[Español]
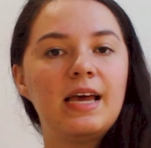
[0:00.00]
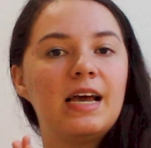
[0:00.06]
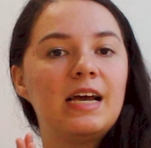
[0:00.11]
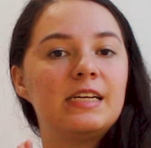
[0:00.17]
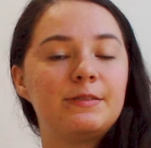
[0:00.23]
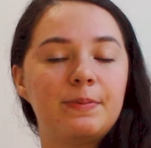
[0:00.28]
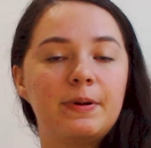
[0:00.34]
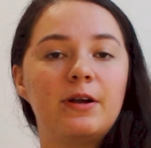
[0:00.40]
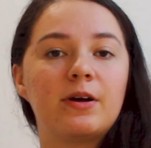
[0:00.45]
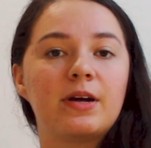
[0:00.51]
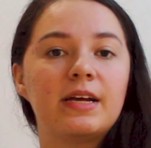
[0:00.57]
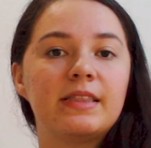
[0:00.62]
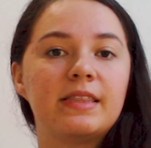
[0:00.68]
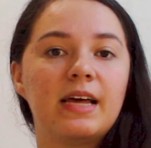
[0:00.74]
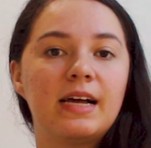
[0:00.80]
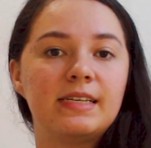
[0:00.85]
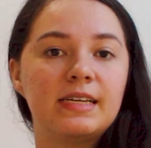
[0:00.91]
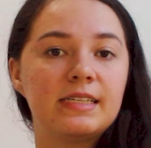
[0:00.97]
Espero que
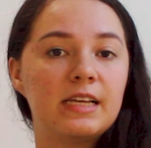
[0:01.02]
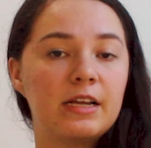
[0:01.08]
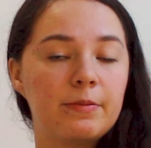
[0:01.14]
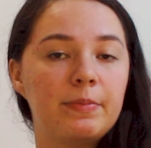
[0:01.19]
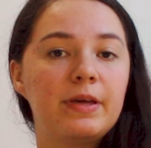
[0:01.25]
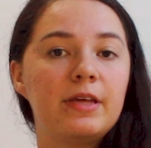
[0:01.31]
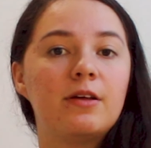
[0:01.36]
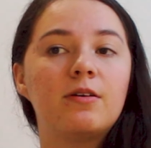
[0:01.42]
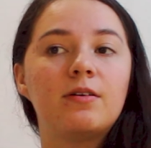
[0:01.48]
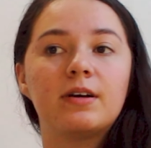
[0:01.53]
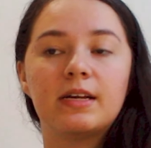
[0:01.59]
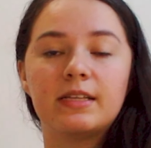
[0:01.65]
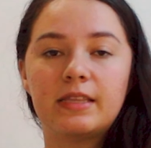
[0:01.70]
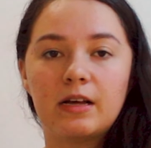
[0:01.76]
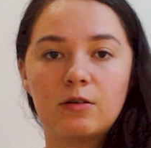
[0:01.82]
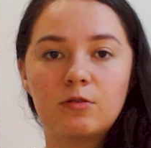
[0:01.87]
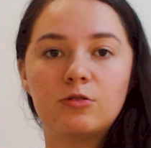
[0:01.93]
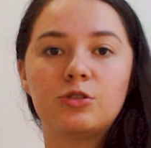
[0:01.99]
te haya servido, que
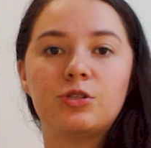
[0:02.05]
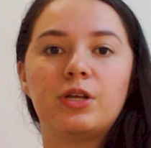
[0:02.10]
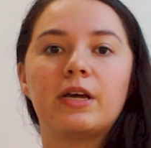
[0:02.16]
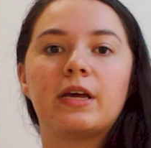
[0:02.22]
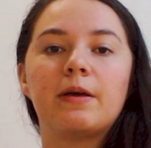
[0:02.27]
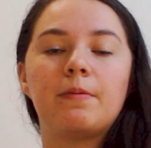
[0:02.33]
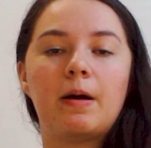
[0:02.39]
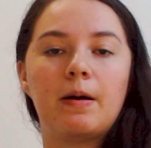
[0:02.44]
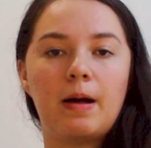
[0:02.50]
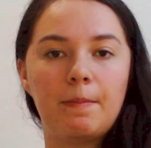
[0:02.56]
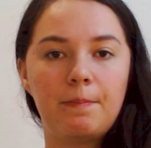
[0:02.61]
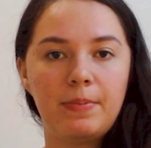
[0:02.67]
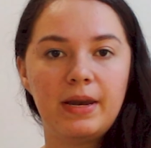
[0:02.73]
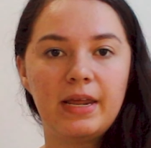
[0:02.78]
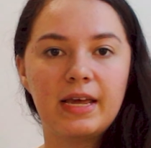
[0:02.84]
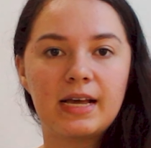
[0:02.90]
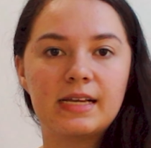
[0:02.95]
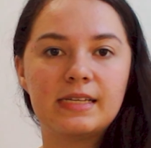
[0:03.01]
te guste, que
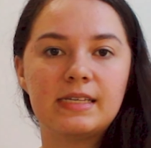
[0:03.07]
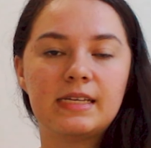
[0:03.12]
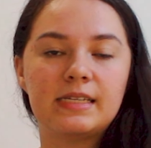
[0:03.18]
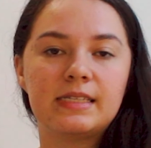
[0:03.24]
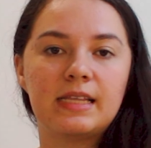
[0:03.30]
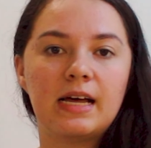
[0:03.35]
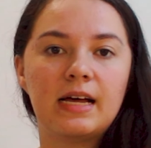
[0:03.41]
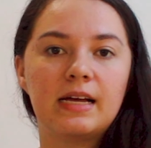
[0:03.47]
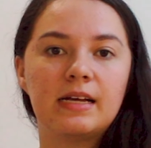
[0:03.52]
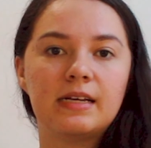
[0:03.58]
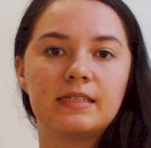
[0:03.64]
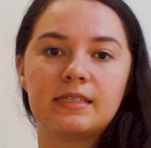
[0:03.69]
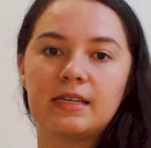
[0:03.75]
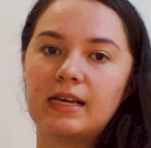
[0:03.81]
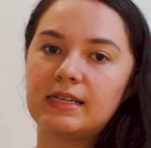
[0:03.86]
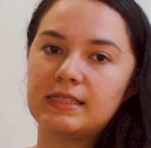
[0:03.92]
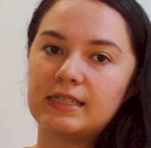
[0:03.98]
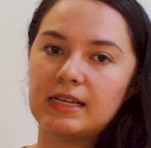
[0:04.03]
apliques estas,
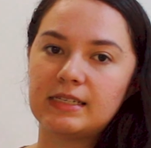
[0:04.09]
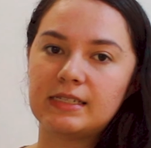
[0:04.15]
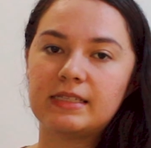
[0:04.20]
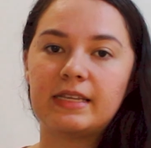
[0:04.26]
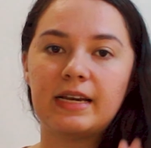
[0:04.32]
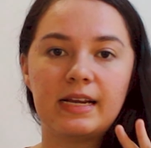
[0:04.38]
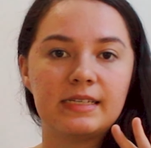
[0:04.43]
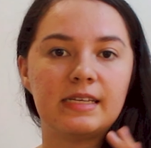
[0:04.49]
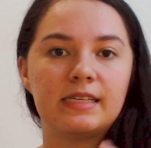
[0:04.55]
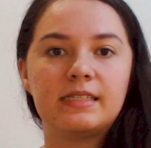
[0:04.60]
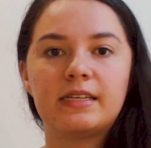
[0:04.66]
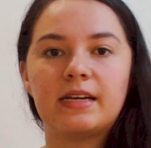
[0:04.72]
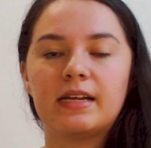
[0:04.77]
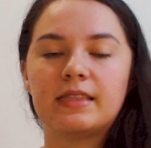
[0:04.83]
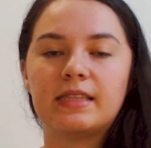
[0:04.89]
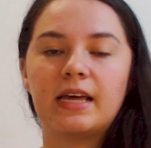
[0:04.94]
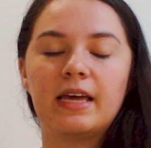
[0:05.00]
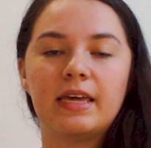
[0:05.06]
estas tres
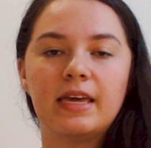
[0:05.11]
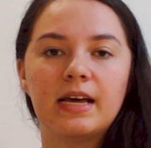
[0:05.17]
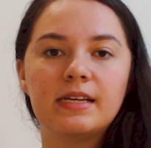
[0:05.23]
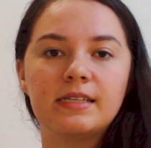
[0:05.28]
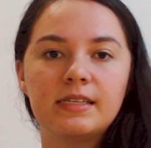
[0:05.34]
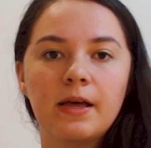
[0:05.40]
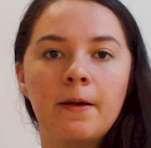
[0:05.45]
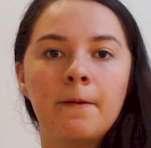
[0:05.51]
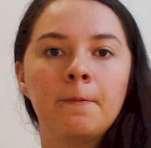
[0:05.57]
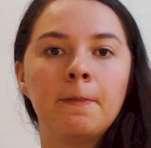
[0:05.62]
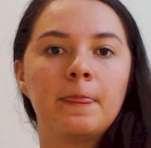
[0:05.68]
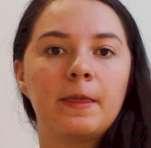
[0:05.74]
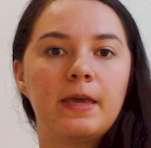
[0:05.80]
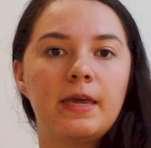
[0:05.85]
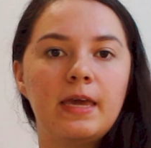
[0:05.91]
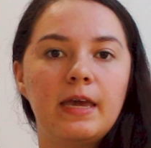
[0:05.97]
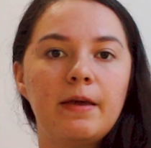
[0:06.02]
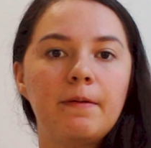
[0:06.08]
estrategias
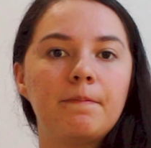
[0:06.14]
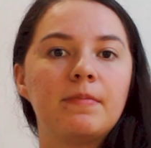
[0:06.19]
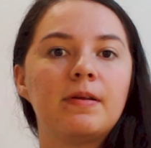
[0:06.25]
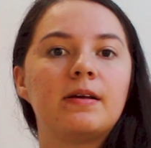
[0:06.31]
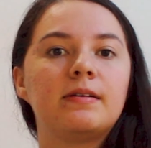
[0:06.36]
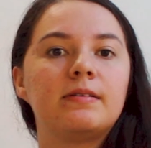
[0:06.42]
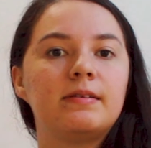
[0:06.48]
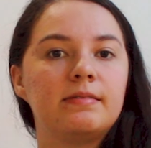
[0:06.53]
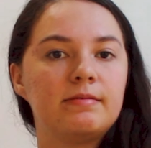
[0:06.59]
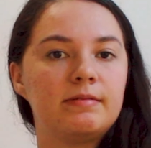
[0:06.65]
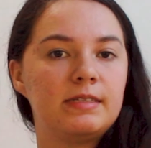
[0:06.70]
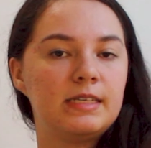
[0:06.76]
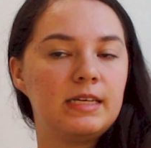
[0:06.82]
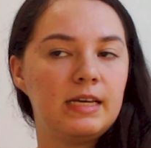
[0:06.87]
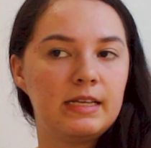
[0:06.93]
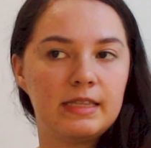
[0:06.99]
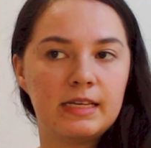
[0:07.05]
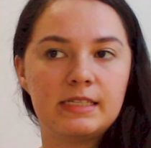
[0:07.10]
y
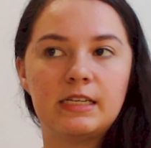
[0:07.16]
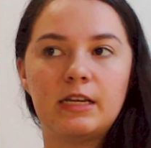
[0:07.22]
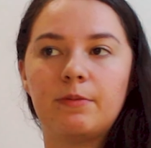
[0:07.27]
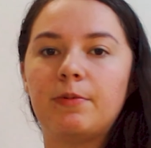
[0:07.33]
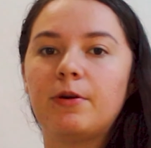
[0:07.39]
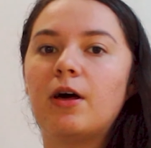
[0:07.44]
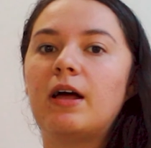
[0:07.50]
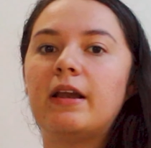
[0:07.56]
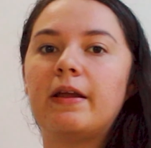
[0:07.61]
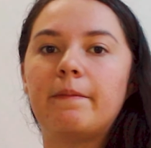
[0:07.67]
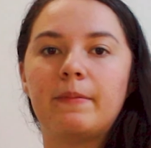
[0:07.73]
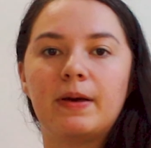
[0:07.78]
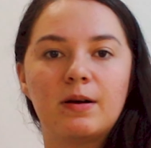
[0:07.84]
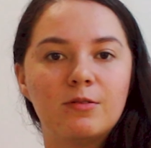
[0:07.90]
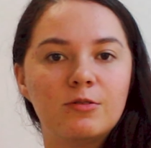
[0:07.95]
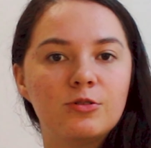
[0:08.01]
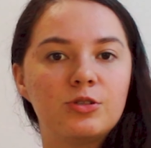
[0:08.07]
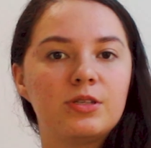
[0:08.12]
si te sirvió dale
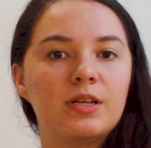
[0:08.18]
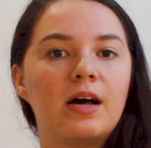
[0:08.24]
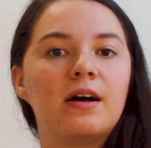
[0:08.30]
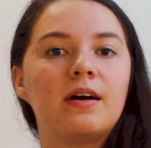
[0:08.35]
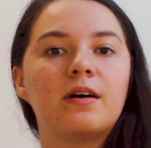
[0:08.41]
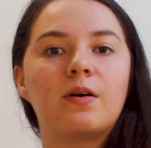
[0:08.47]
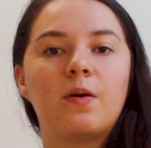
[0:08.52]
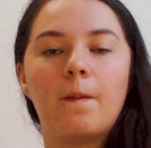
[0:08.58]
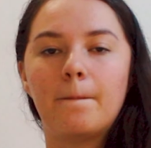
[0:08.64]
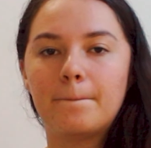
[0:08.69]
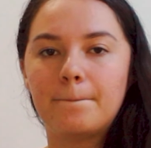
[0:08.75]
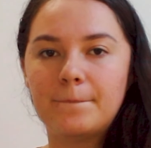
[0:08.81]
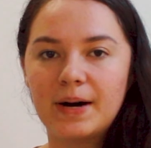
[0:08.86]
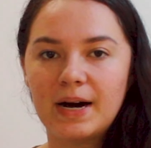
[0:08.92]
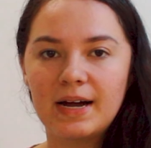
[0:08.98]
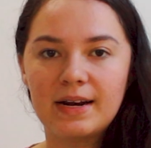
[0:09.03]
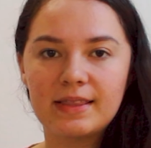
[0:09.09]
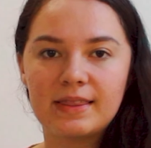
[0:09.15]
me gusta,
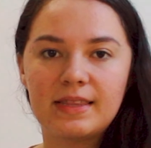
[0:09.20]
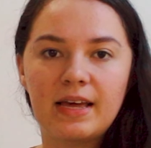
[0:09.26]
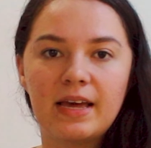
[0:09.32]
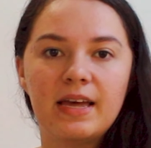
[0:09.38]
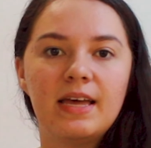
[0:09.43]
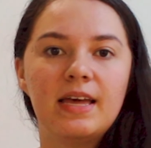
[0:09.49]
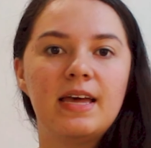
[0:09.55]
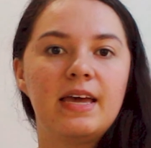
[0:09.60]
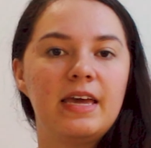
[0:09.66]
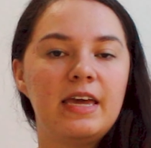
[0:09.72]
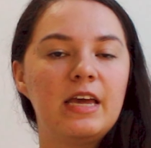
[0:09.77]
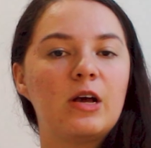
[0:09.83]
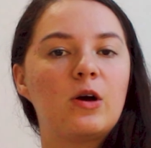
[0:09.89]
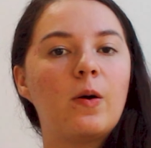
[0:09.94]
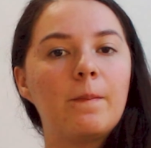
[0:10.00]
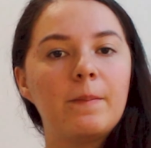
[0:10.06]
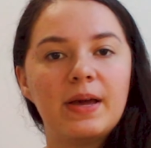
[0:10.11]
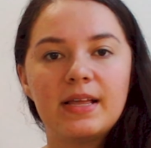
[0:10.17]
comparte y
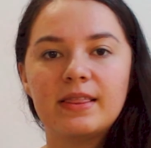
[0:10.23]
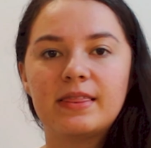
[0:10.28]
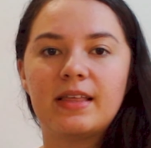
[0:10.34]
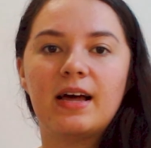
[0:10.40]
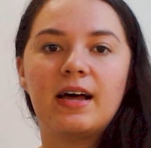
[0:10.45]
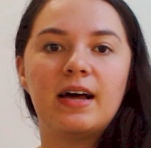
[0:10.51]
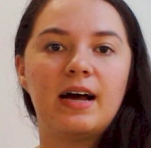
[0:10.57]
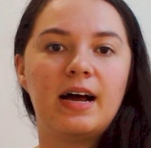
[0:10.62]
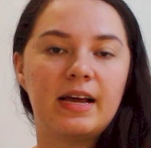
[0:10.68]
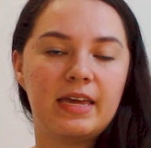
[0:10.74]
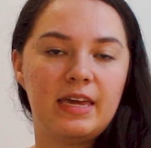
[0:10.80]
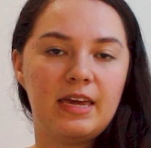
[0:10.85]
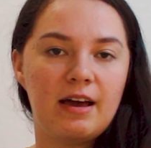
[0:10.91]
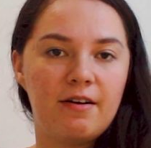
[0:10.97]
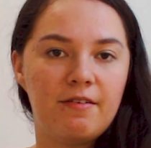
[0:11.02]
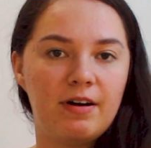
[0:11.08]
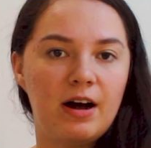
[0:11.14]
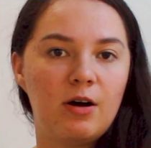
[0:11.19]
comenta aquí
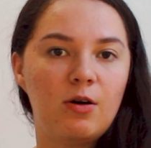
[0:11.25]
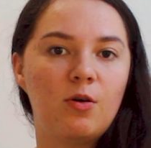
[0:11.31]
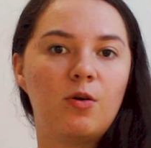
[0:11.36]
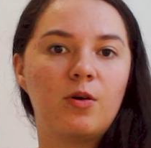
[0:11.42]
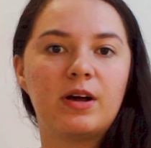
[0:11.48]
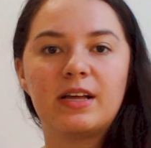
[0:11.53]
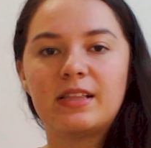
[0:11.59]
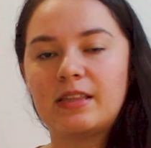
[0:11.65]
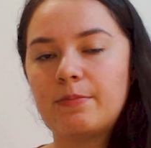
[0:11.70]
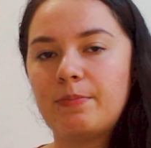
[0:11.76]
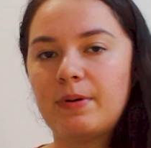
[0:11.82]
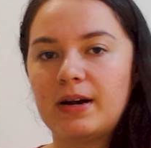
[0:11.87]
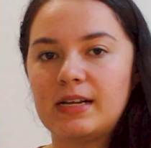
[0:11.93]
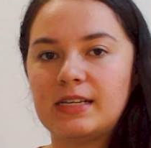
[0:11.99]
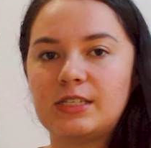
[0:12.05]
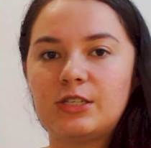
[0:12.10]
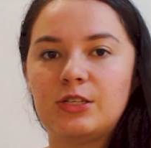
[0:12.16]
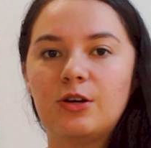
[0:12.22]
abajo qué te
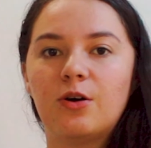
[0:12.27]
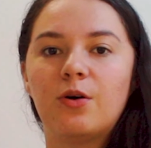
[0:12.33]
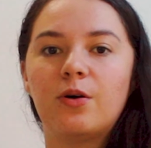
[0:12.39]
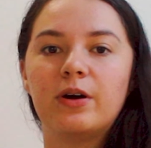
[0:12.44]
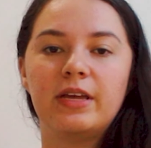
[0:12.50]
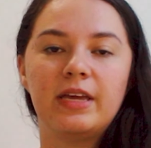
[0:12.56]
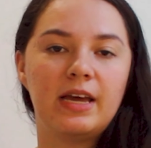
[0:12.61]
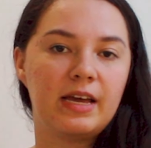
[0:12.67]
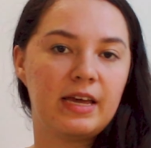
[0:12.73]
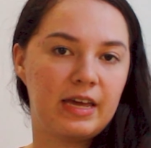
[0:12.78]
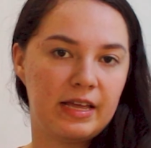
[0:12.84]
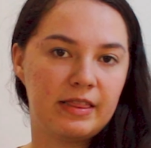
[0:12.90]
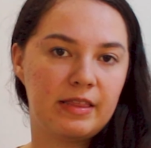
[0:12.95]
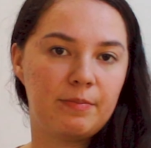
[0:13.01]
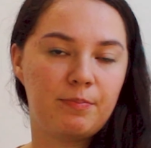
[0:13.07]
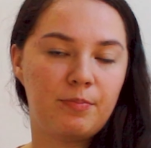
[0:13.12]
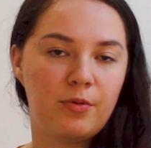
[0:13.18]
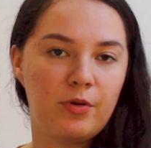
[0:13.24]
pareció y en qué
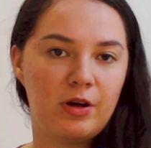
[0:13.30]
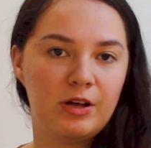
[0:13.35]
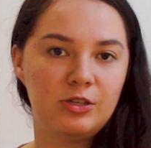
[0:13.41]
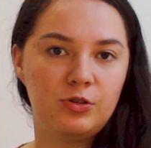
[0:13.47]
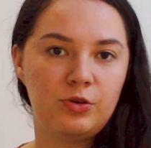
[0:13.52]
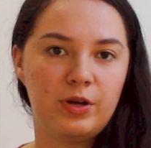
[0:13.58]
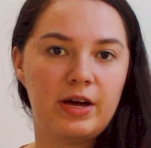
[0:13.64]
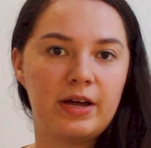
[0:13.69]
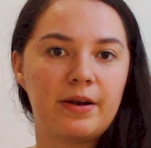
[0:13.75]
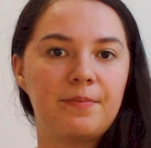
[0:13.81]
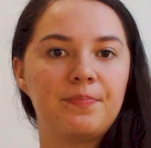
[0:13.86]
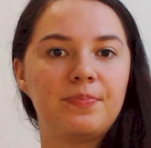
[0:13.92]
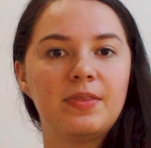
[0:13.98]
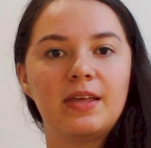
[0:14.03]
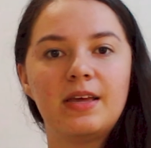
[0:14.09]
te puedo ayudar.